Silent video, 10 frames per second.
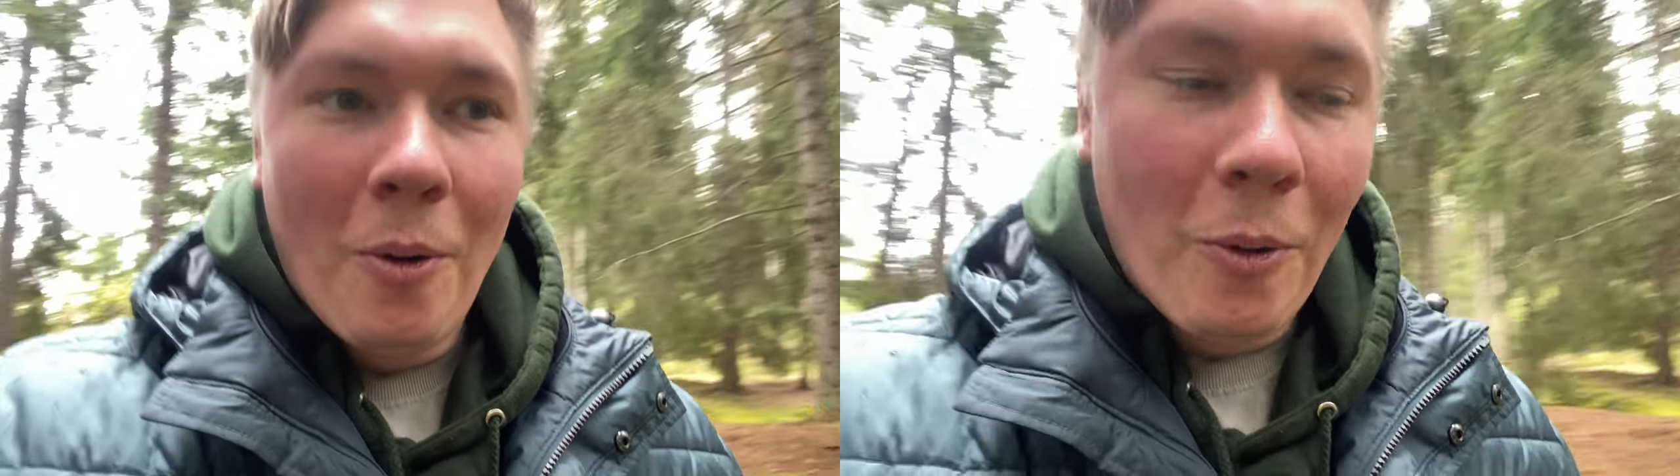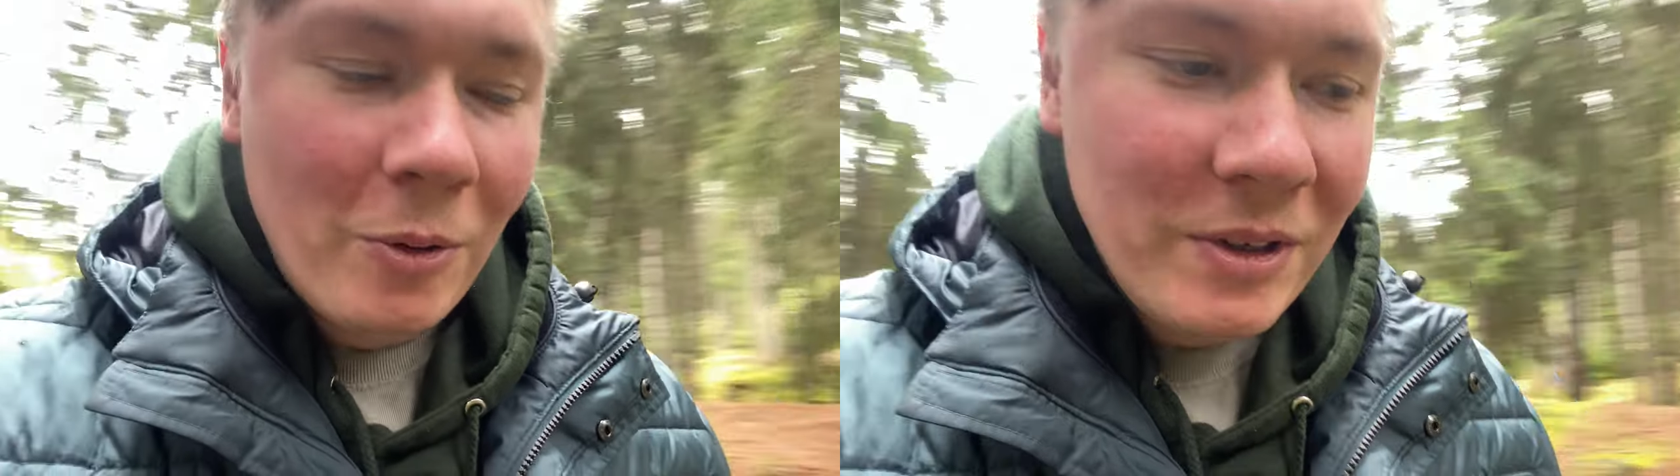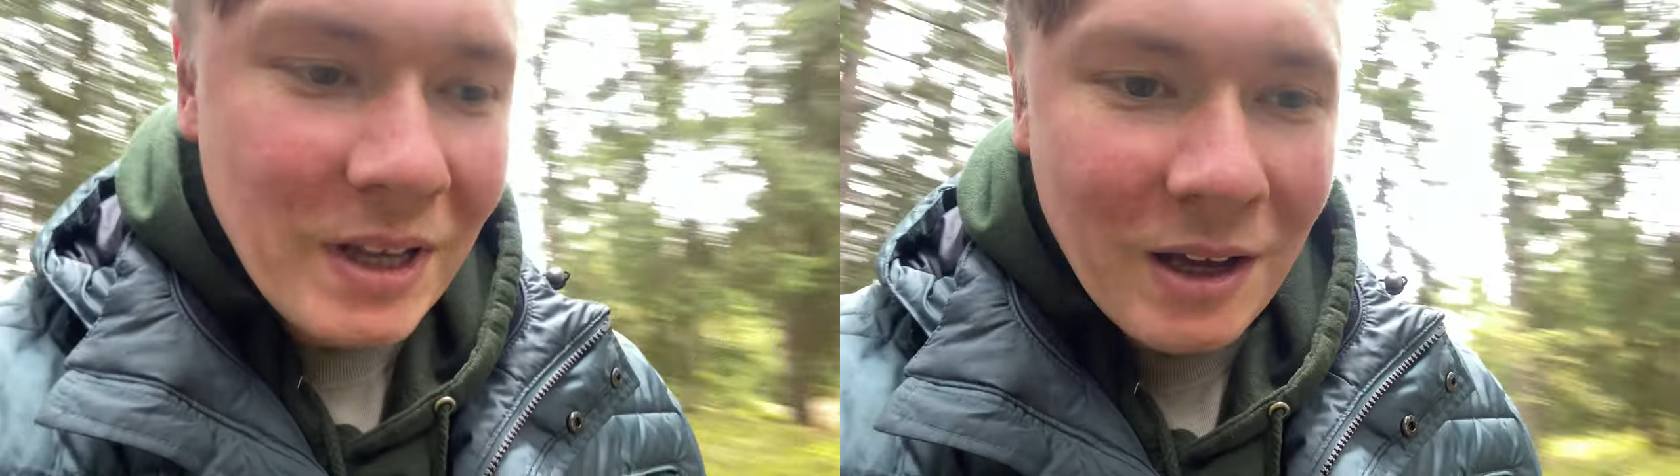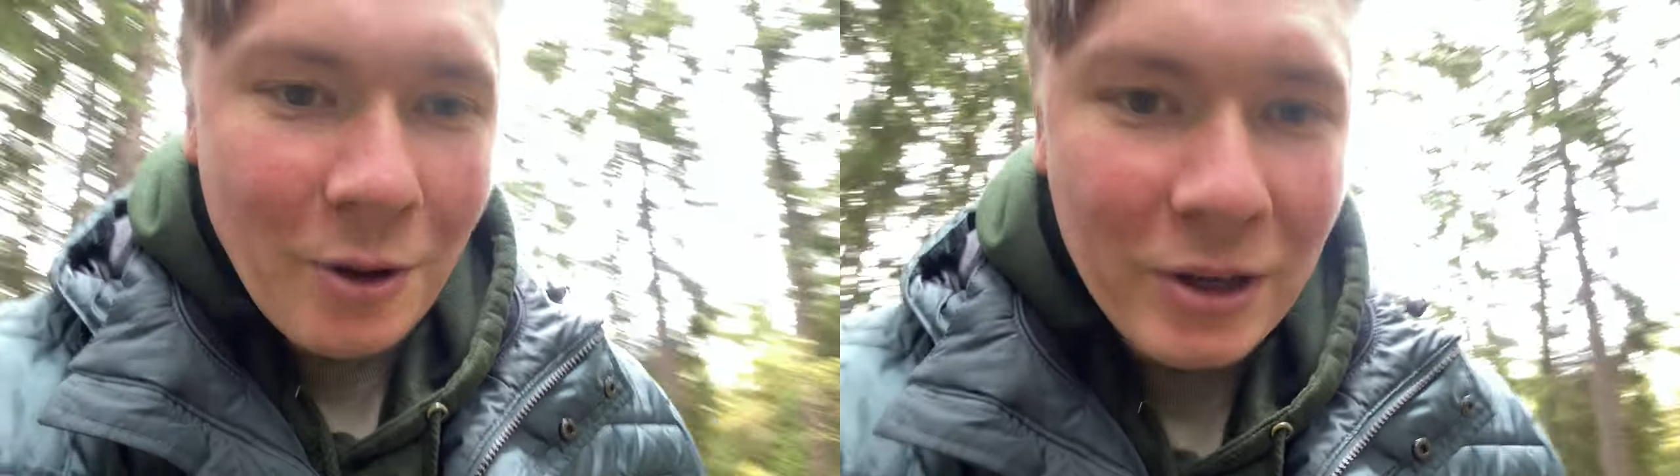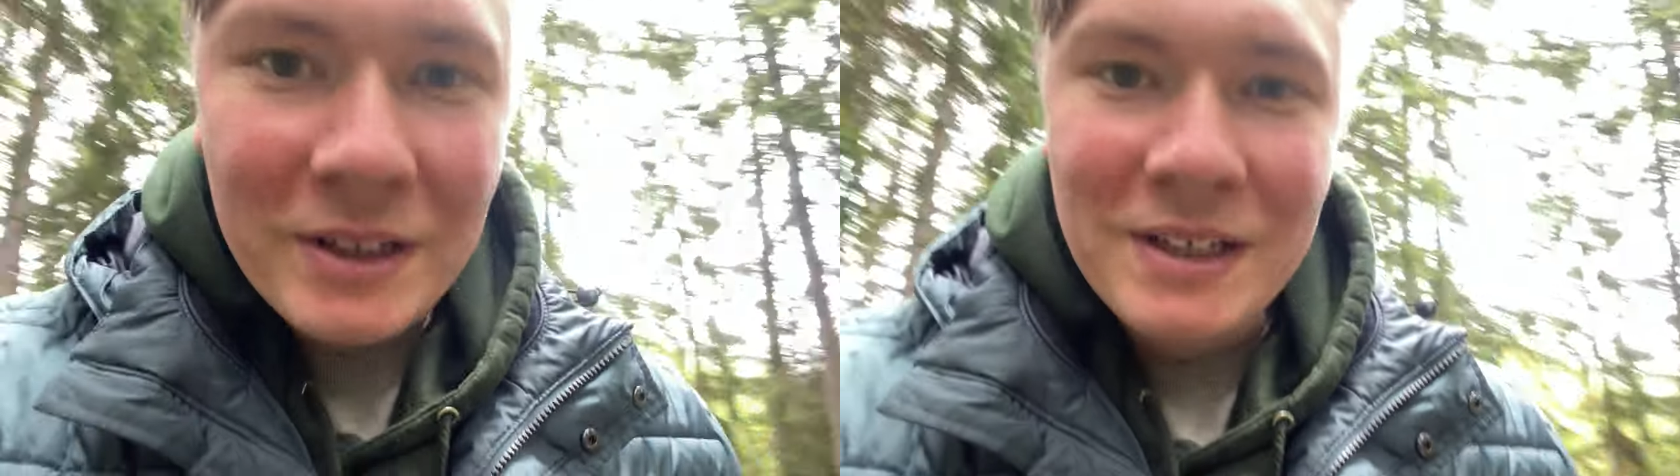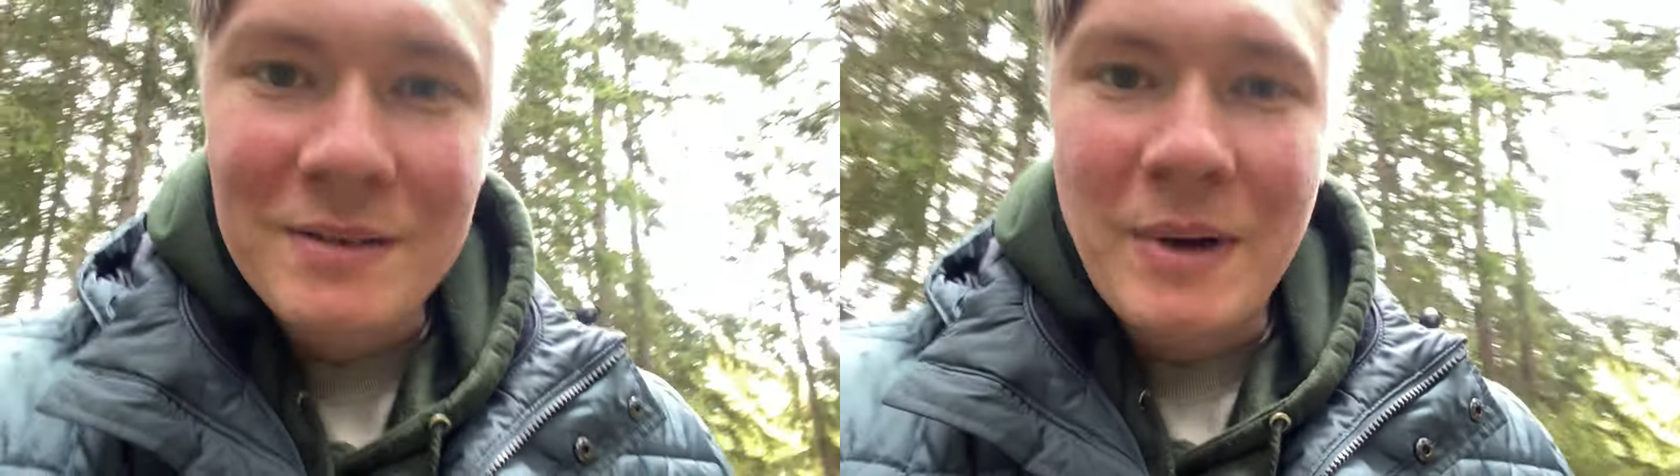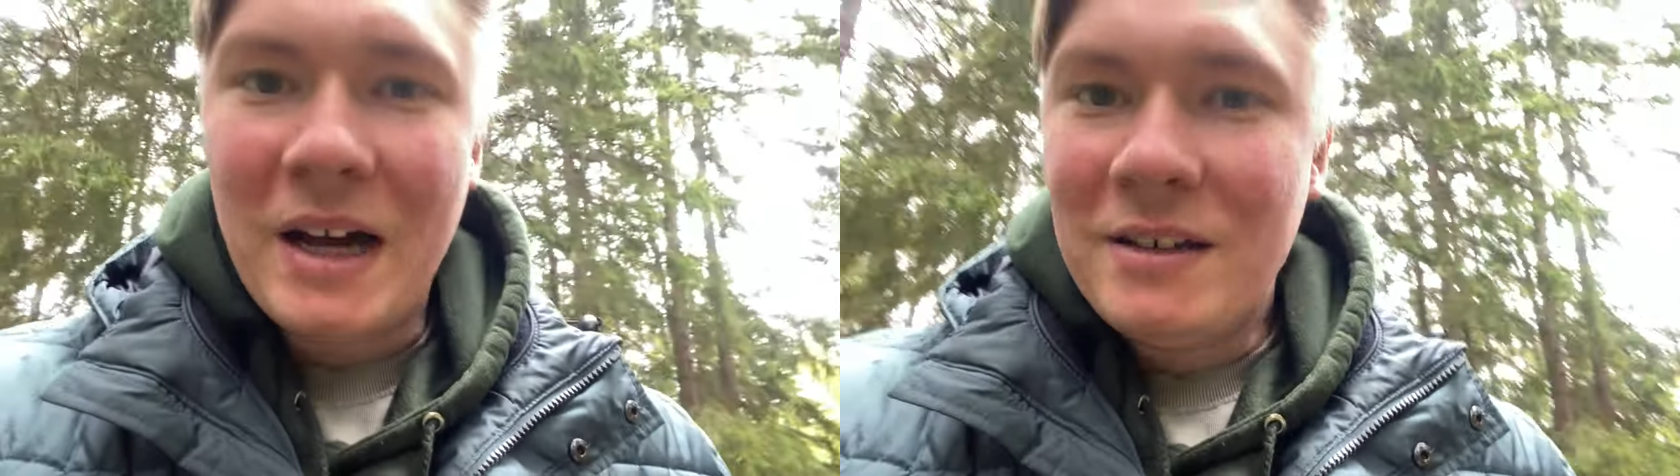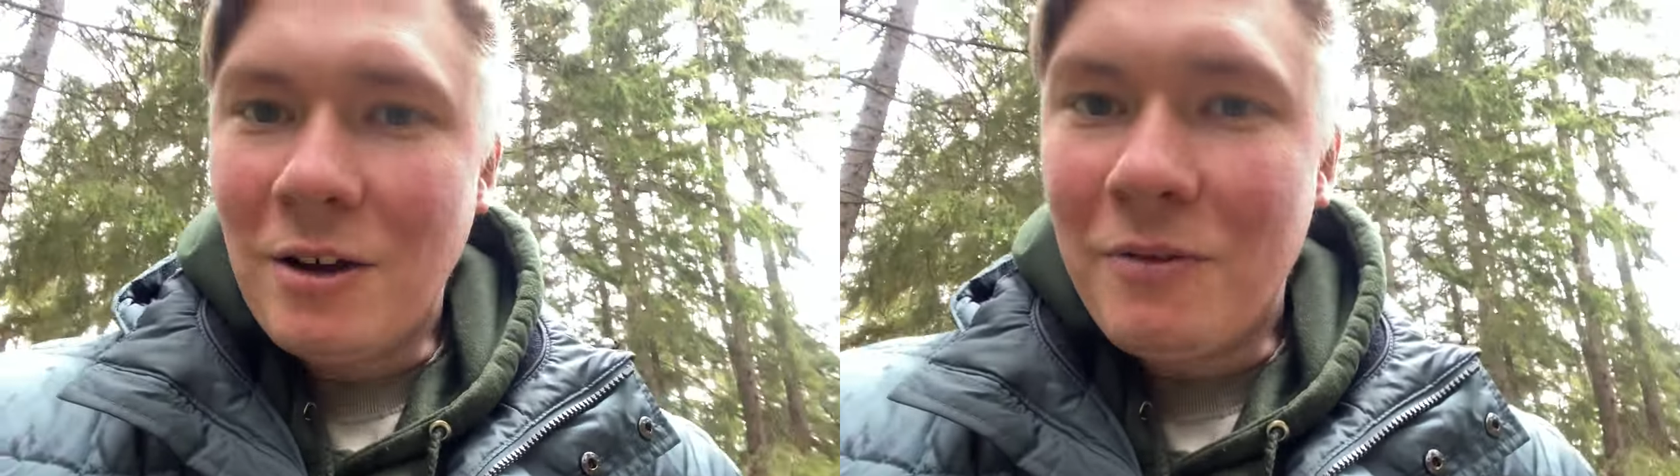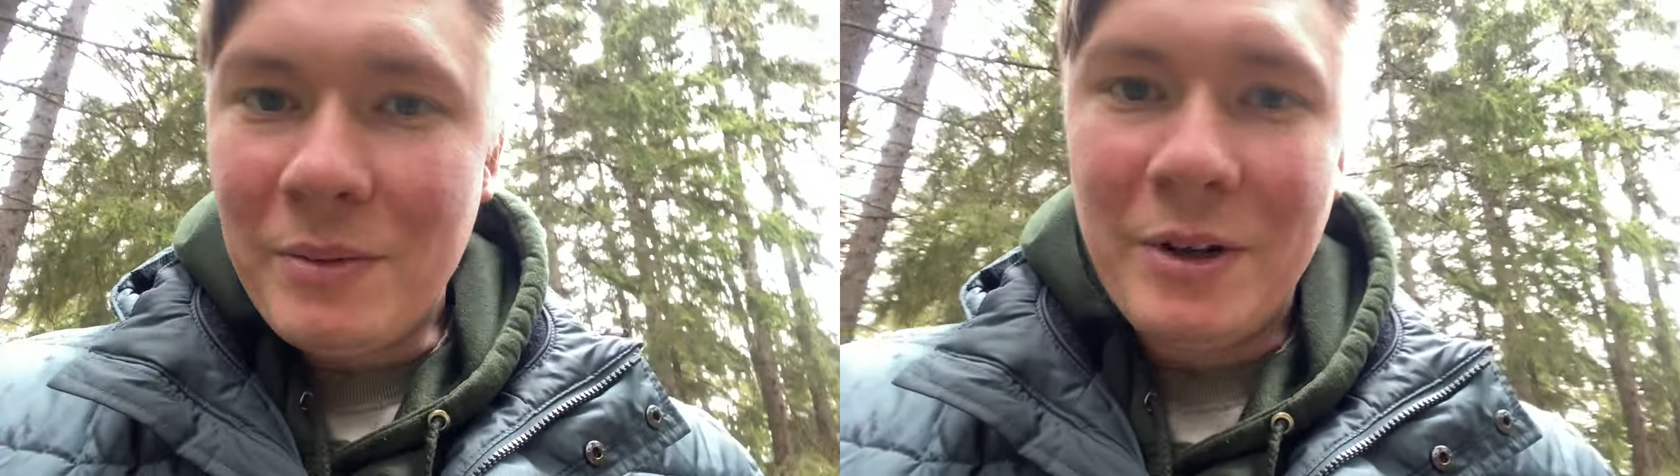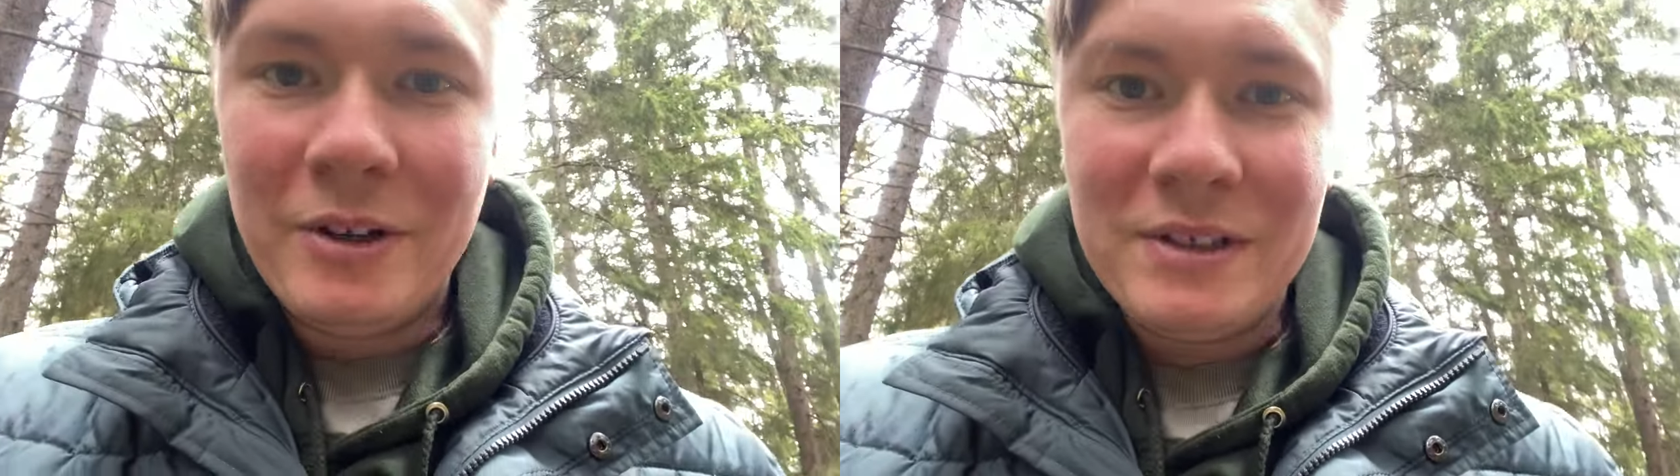Und hört euch das mal an. Ich hoffe,
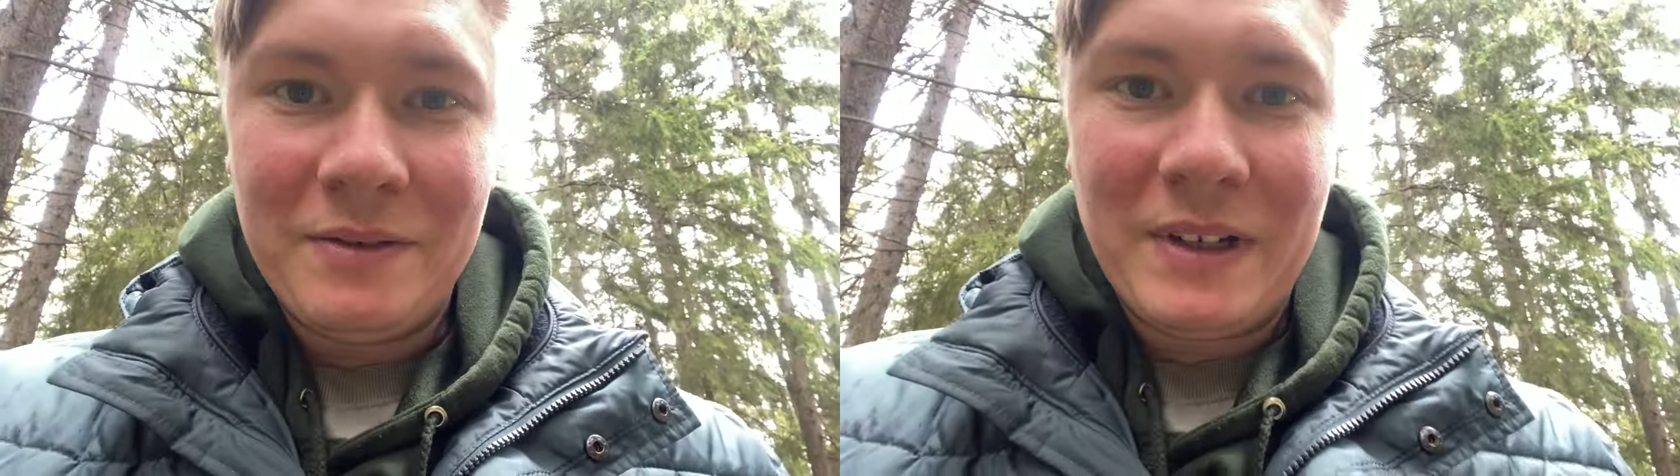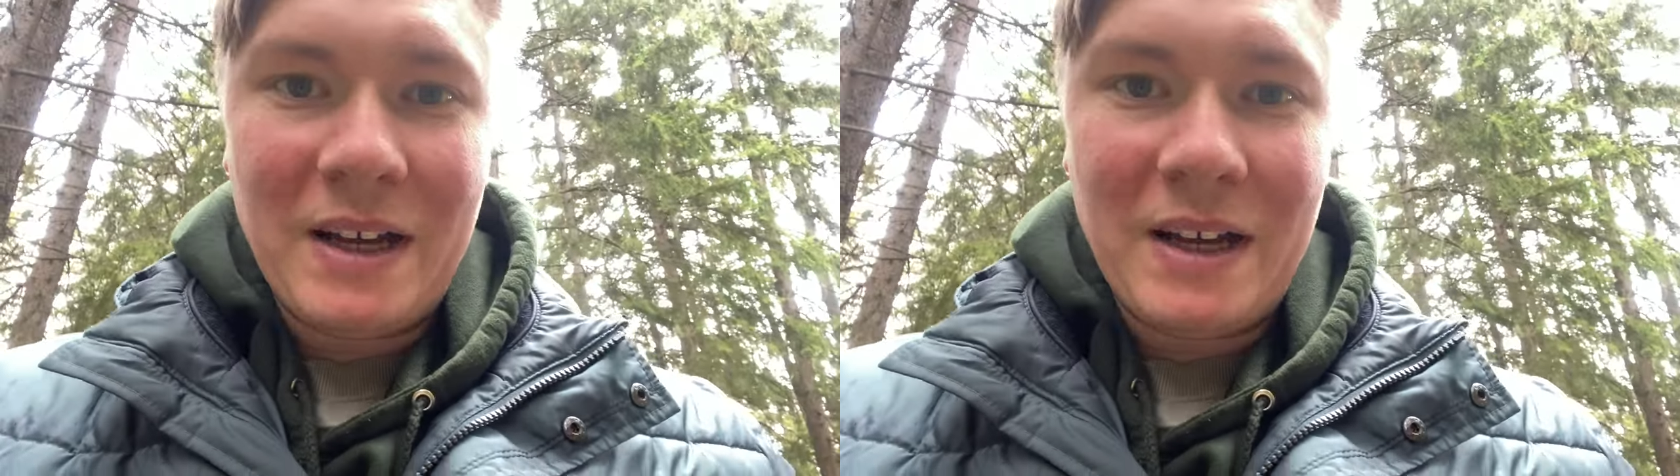man hört es auf der